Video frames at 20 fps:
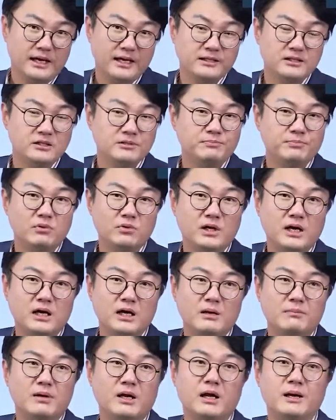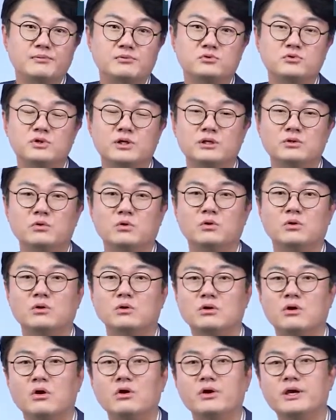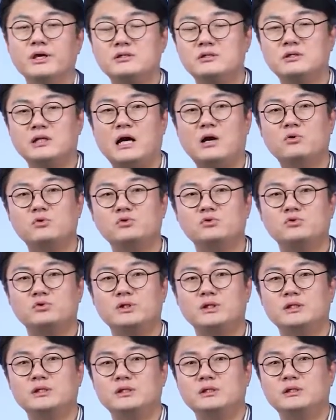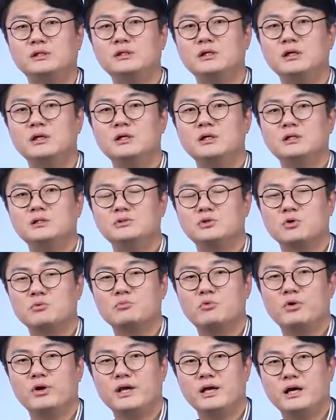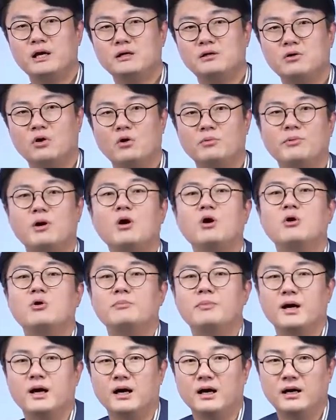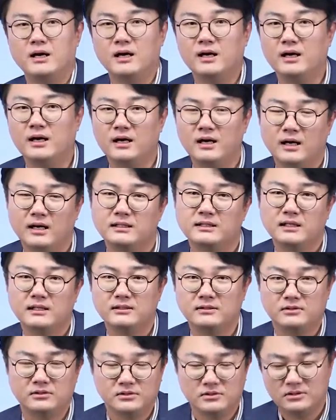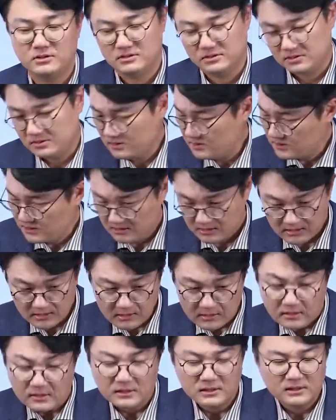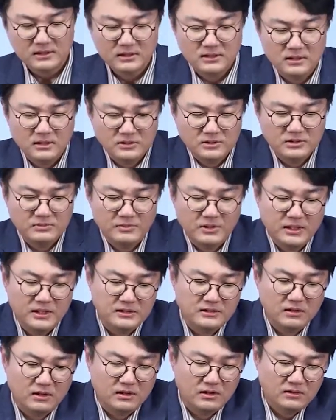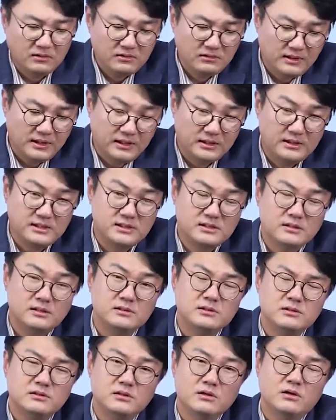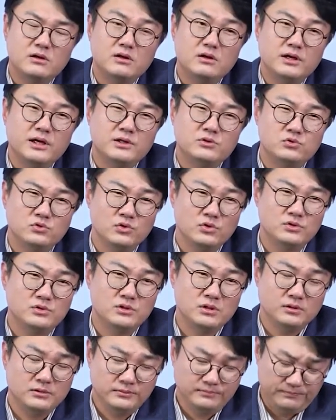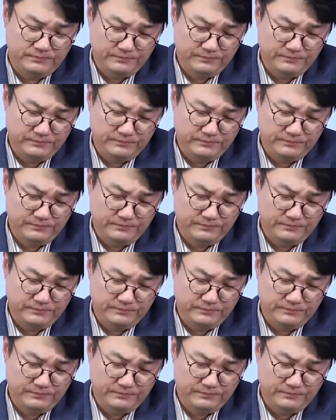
핸드폰 하나만 압수해도 거기에서 나올 수 있는 정보의 양은 어마어마하다는 거죠. 그런 측면에서 이 디지털 증거의 중요성은